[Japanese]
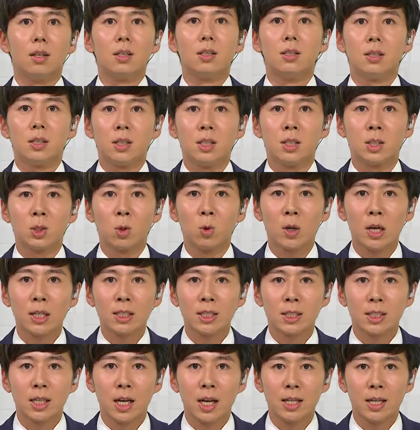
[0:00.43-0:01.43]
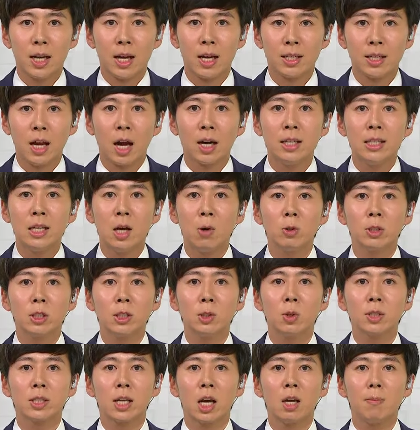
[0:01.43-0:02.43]
静岡地裁でやり直
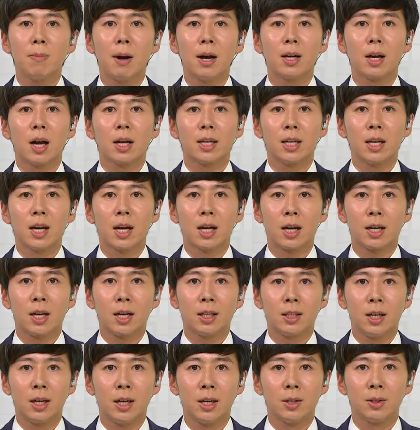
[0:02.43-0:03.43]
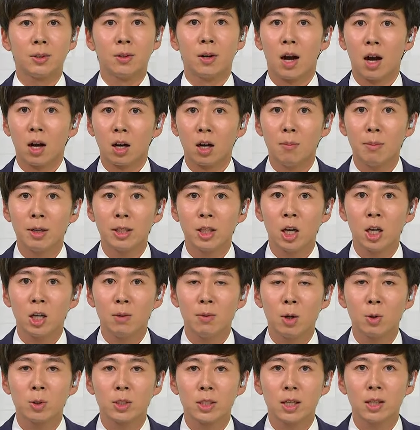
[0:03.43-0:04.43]
しの裁判が開かれている袴田
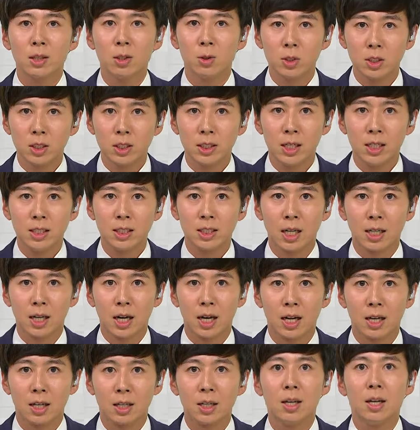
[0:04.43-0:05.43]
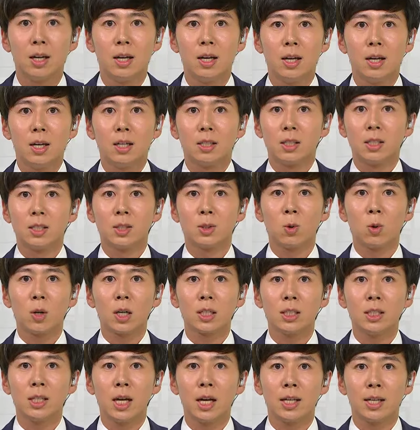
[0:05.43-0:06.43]
巌さんの支援者が、静
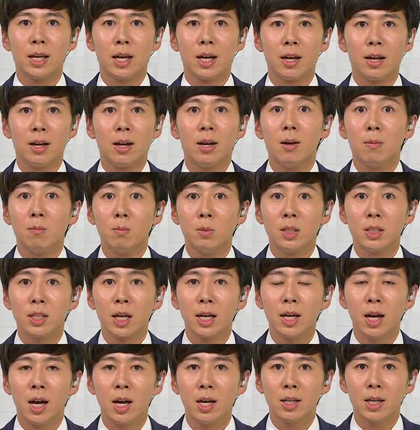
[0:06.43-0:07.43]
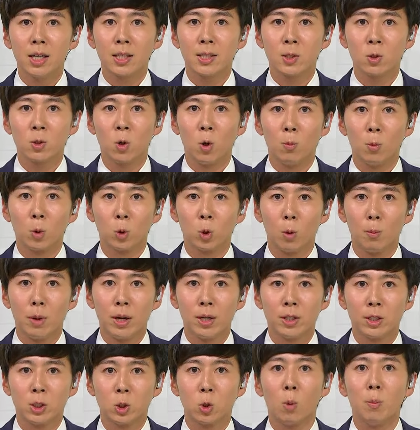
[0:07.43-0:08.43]
岡市内で無罪判決を求
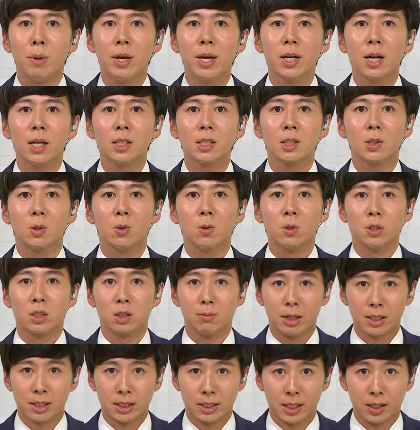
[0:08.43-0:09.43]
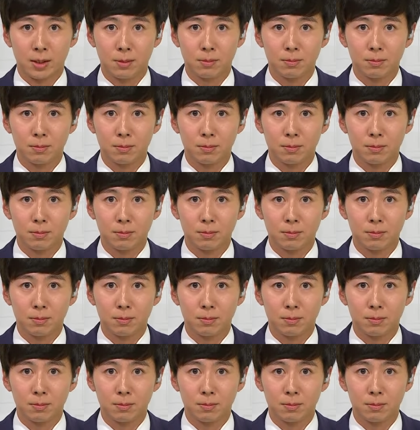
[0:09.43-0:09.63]
める署名活動をしました。